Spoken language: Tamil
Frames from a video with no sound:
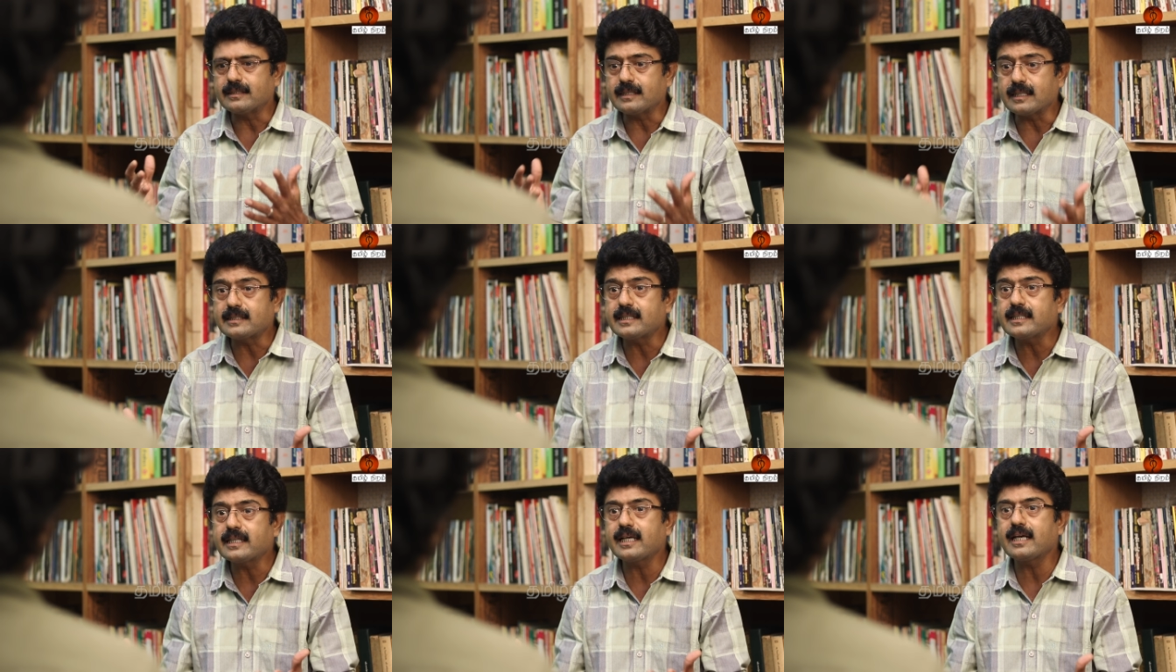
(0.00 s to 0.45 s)

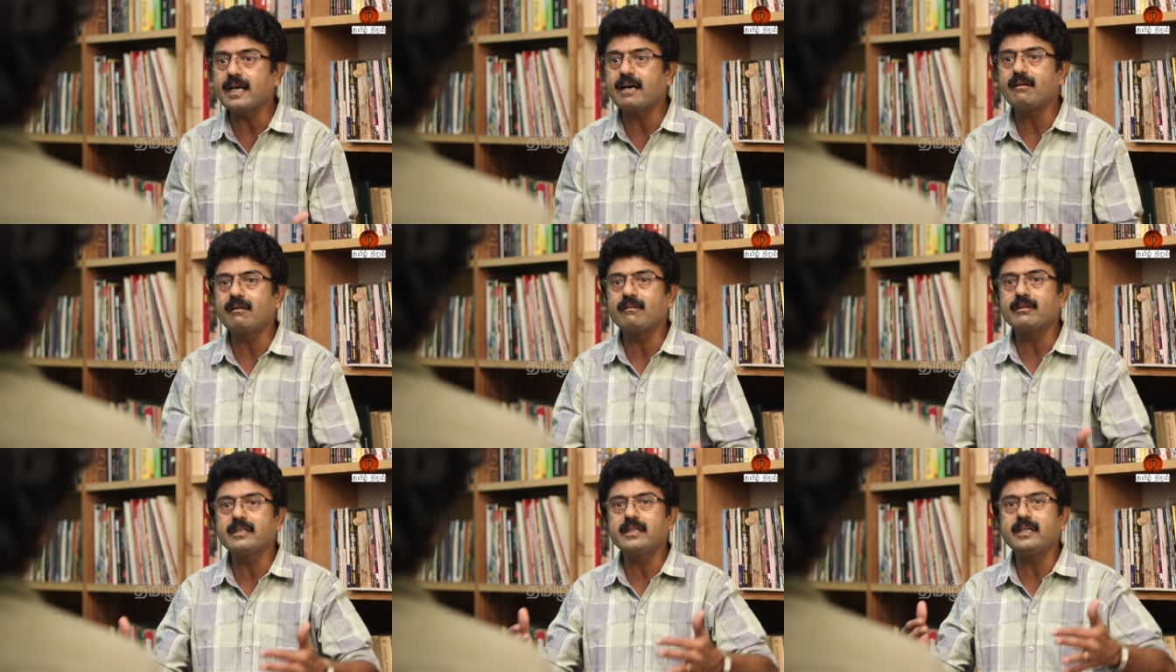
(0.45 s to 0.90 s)

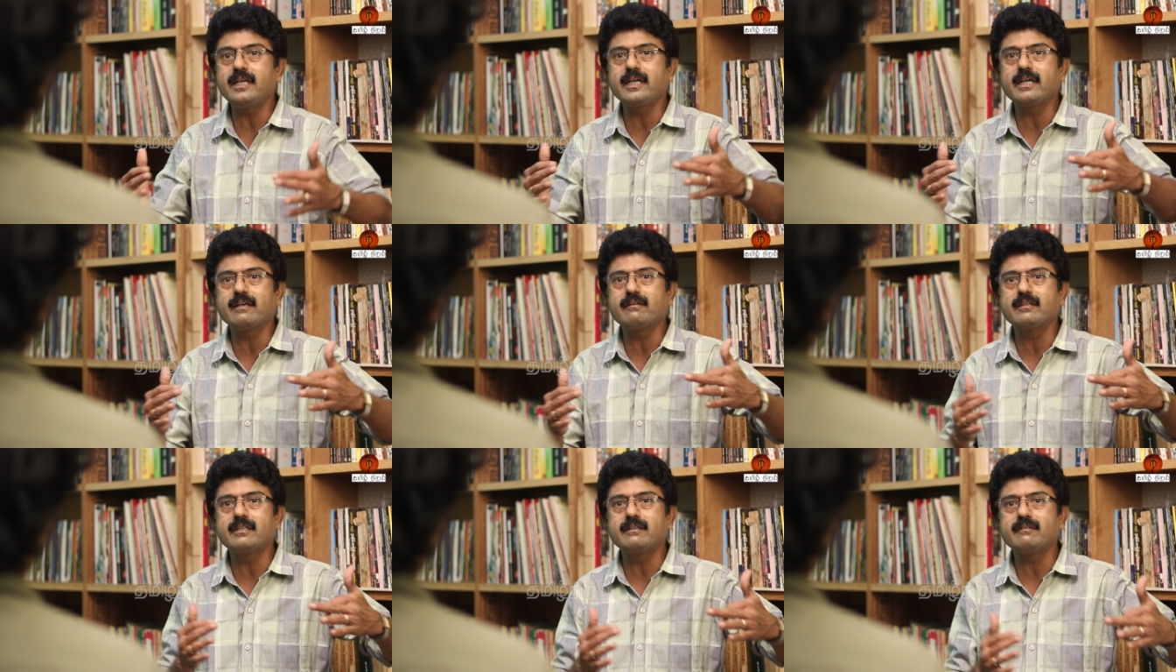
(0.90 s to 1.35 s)
சசிகலாவை வந்து
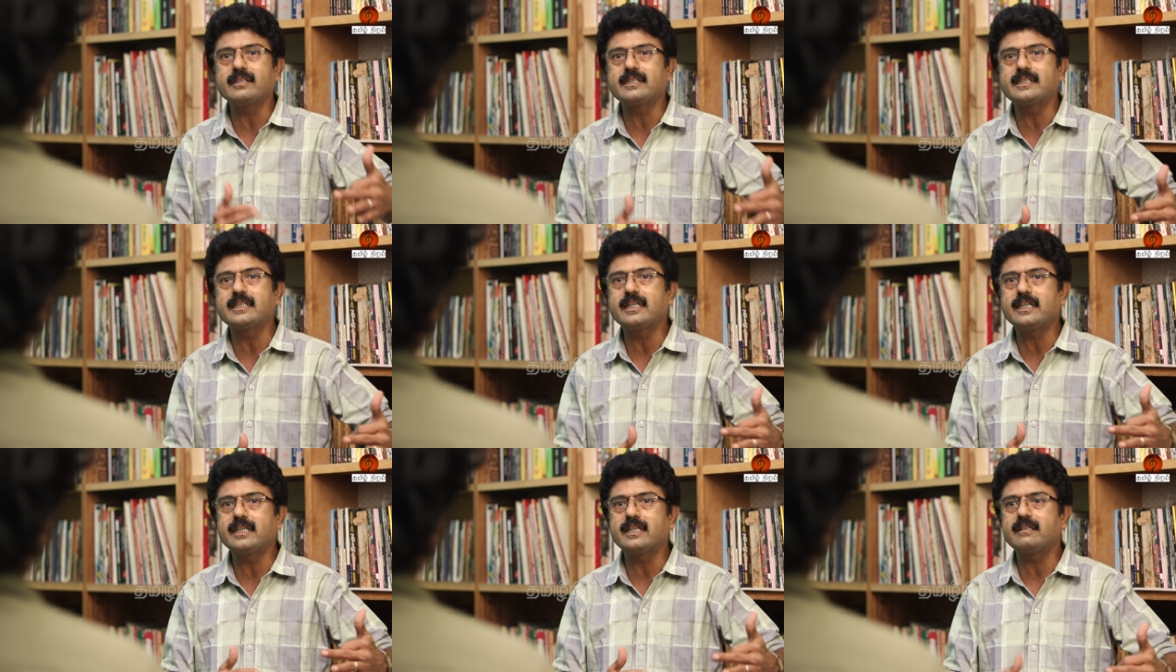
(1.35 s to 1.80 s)
நீங்கள் வந்து
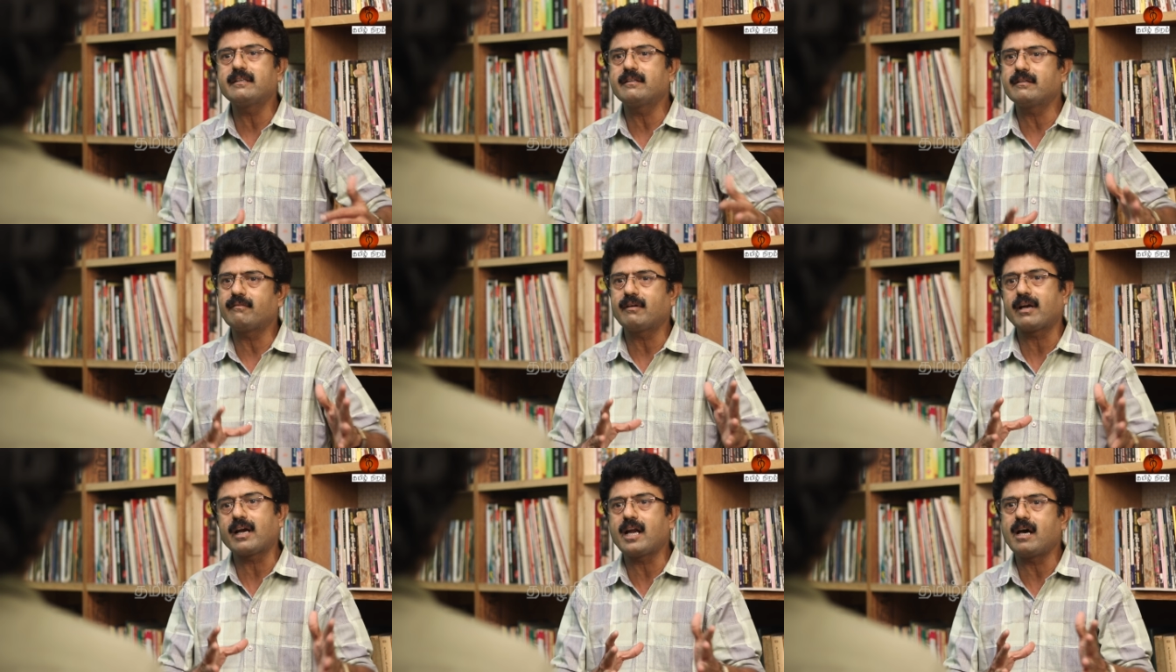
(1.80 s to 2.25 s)
வச்சுக்கிட்டு
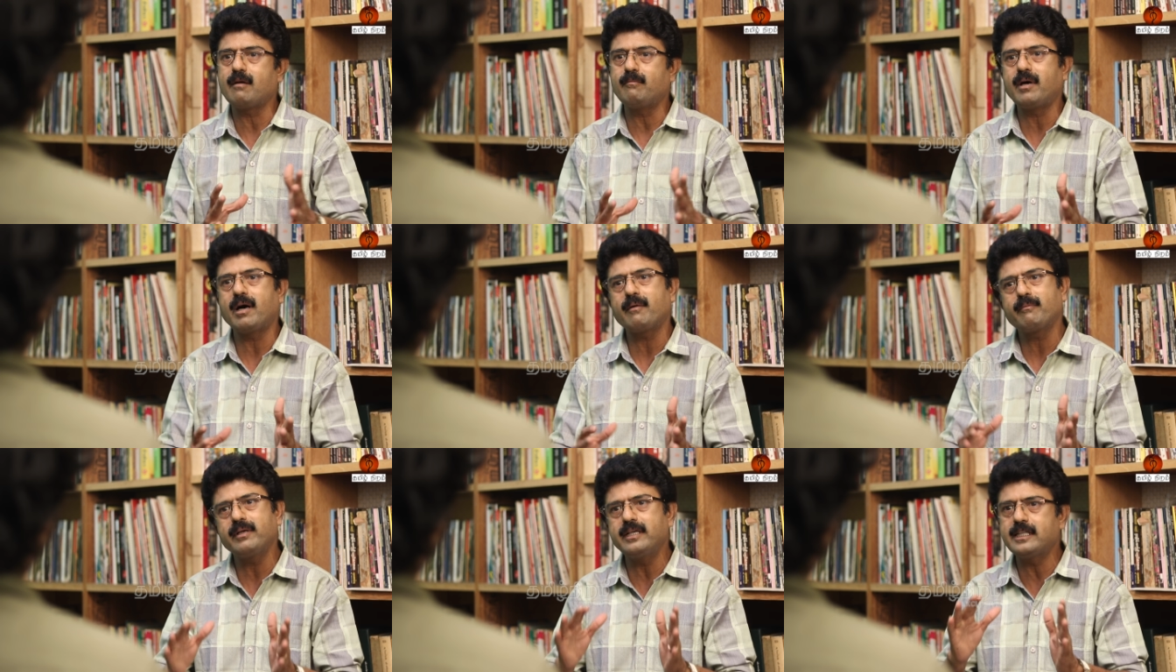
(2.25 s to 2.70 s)

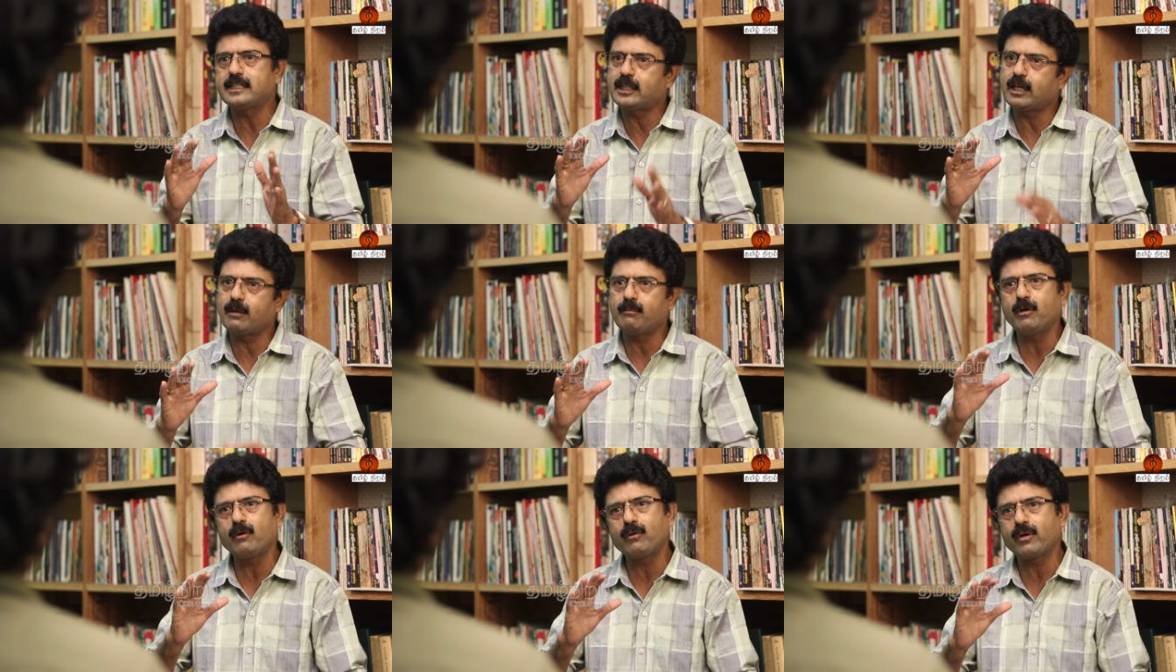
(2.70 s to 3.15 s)
வரலாமா அப்படின்னு
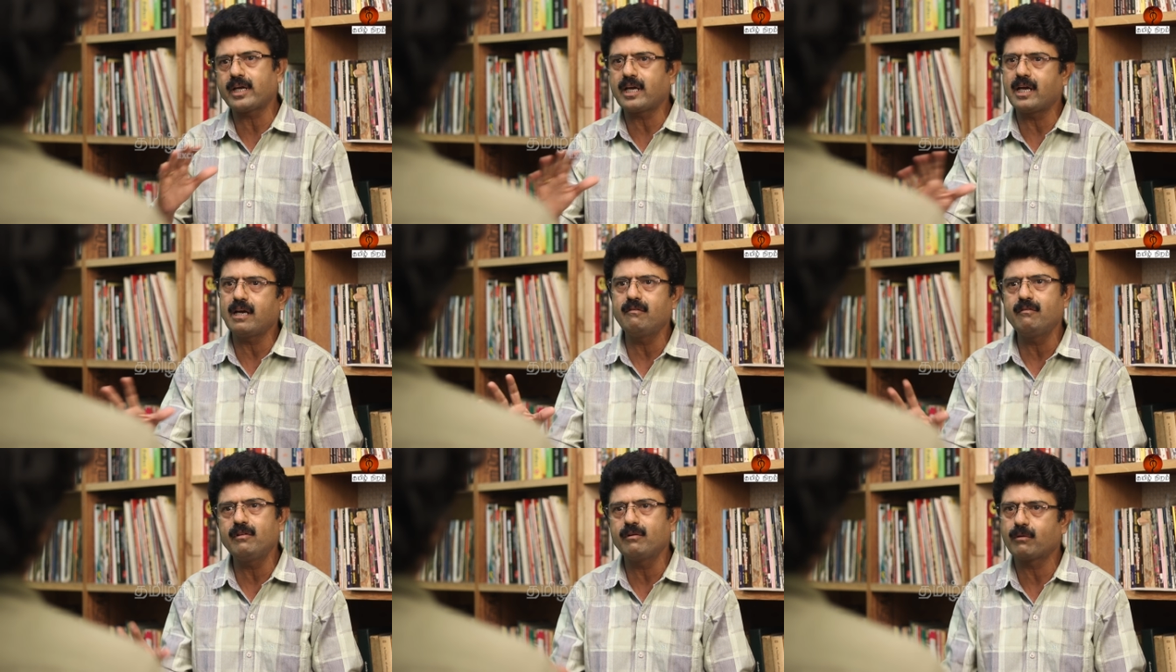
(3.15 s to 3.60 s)
நிச்சயமாக ஒரு
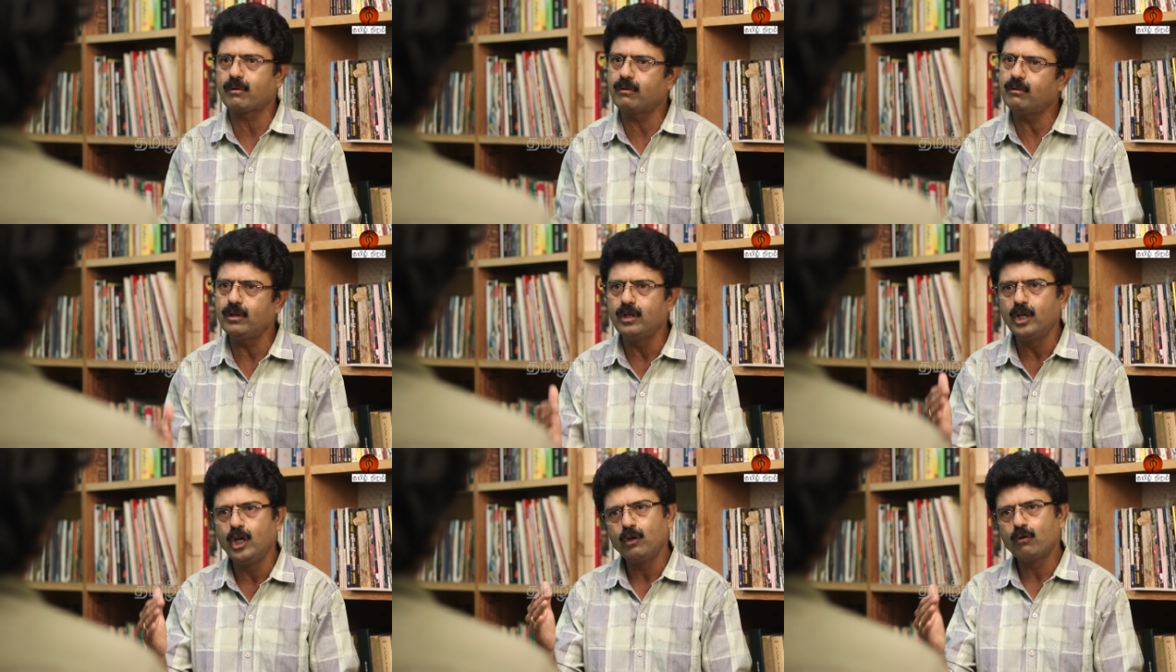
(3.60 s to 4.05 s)
கேள்வி
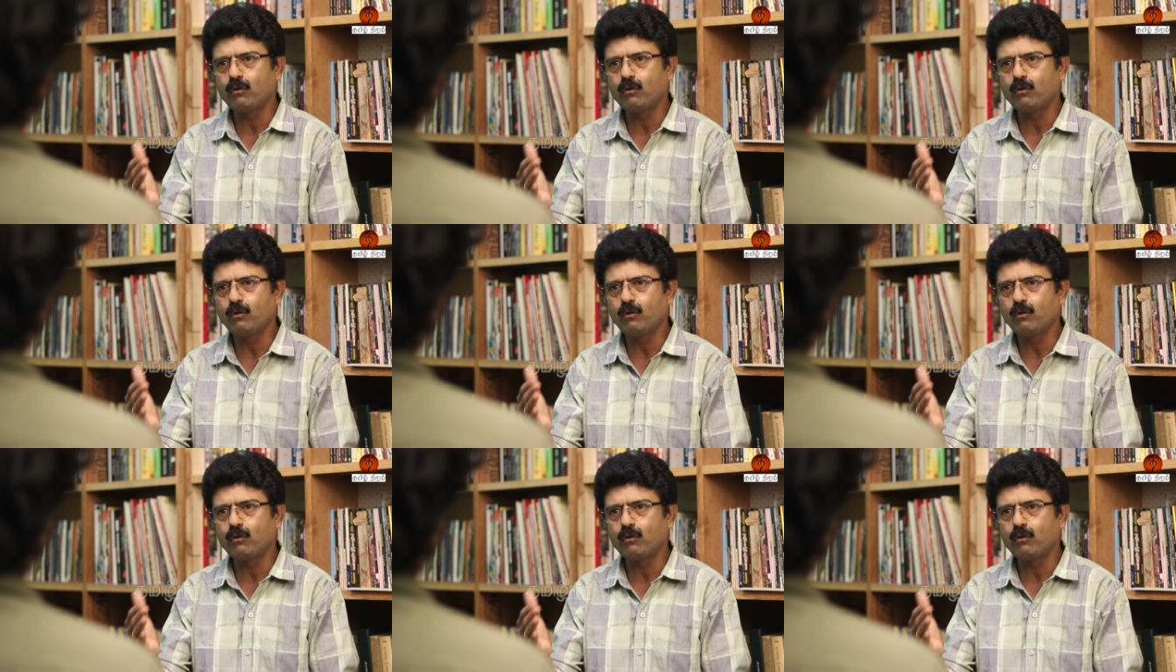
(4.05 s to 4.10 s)
வரும்